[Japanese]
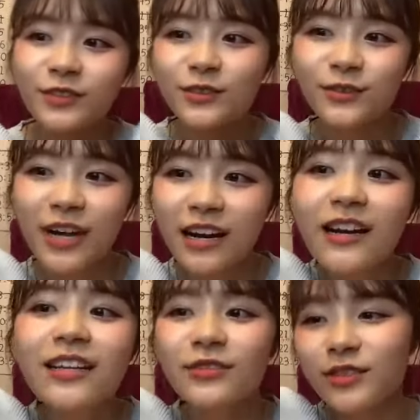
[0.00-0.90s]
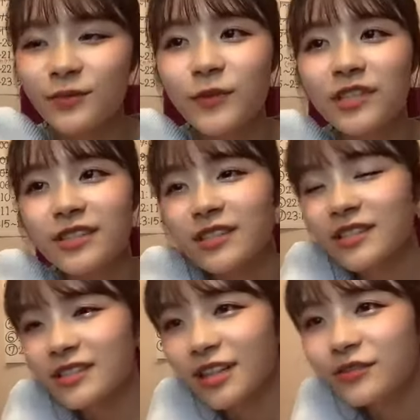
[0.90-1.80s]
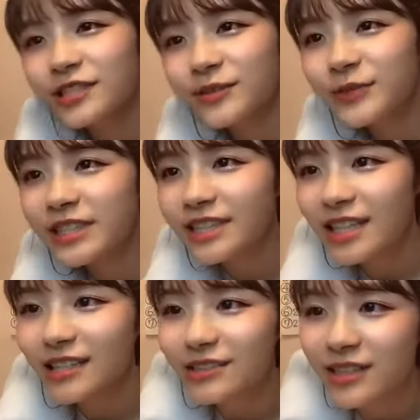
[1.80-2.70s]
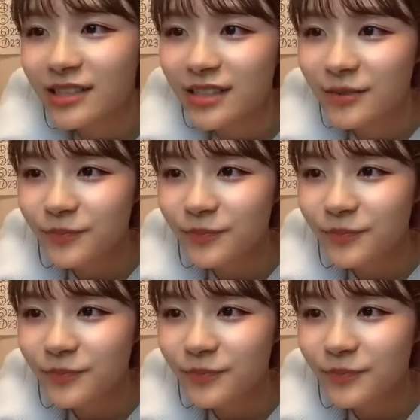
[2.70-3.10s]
と考えてきます楽しみにしててください